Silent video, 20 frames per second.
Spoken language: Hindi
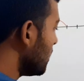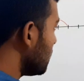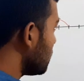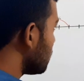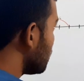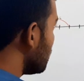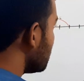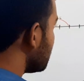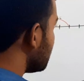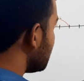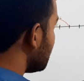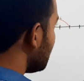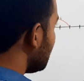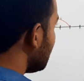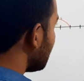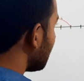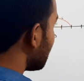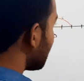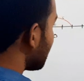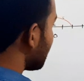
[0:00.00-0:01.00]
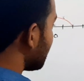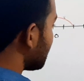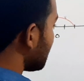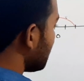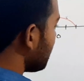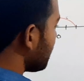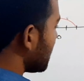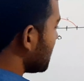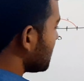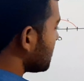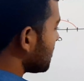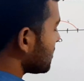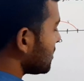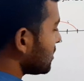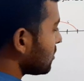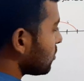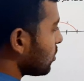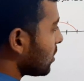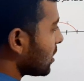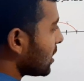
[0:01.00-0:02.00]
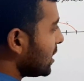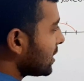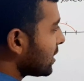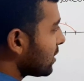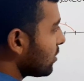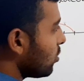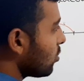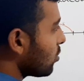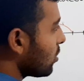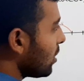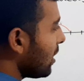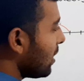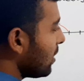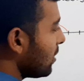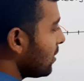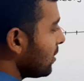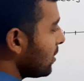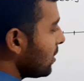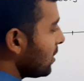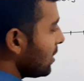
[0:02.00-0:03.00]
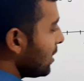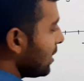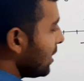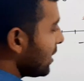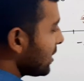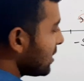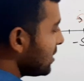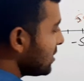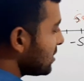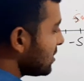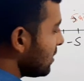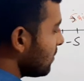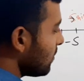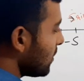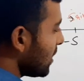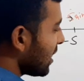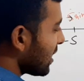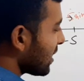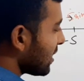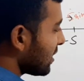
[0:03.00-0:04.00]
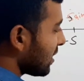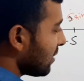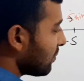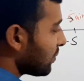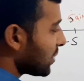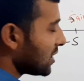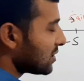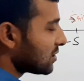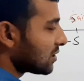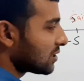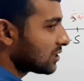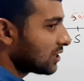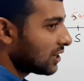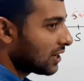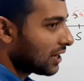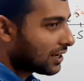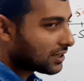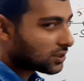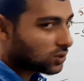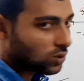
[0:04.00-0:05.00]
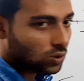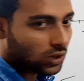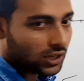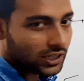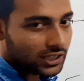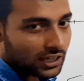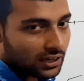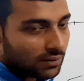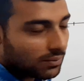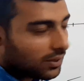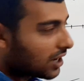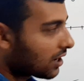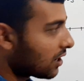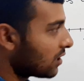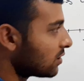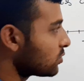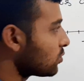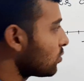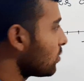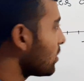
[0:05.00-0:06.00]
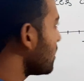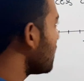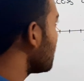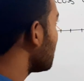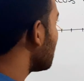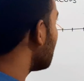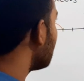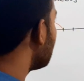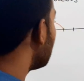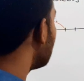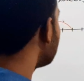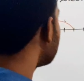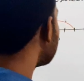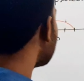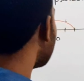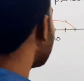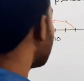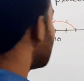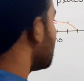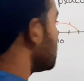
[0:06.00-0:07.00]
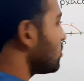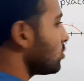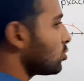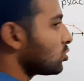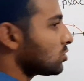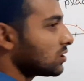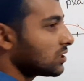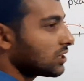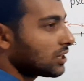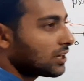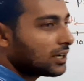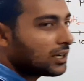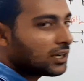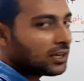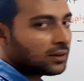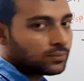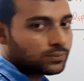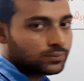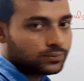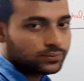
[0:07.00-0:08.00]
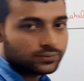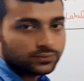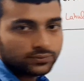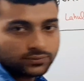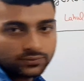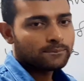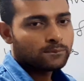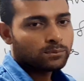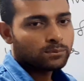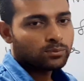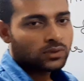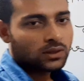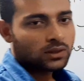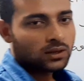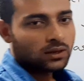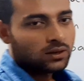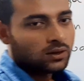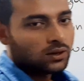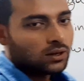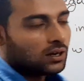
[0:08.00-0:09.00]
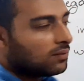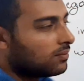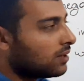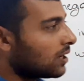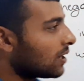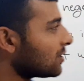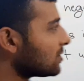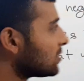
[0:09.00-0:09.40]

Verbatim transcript: तो ये श्रीनगर के टेम्परेचर से तो ग्रेटर होगा लेकिन शिमला के टेम्परेचर से लेस होगा ये हमारा आंसर है अब हम सेकंड क्वेश्चन करेंगे हमारा